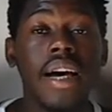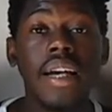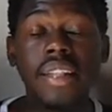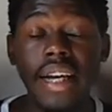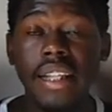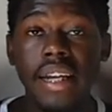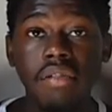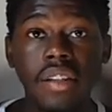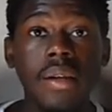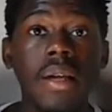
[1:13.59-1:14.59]
Da, da
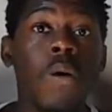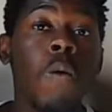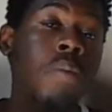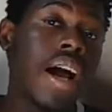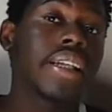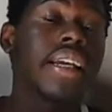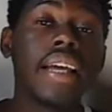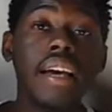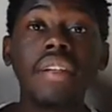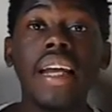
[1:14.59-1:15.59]
Eleven. O pai da
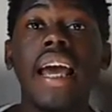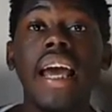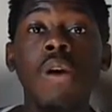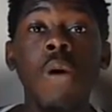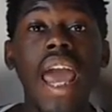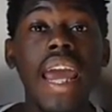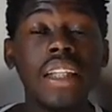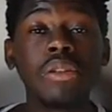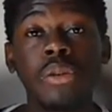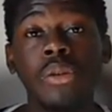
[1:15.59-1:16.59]
Eleven é o
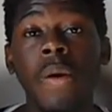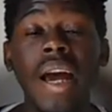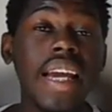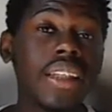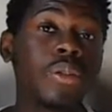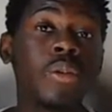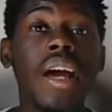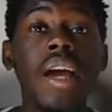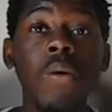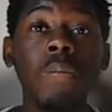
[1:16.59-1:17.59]
Andrew.
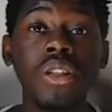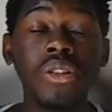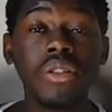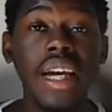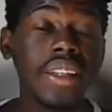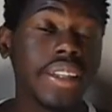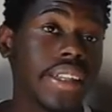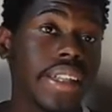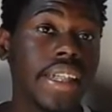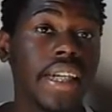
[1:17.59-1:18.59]
Andrew é um
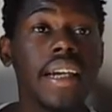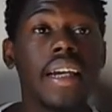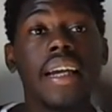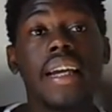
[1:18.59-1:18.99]
personagem que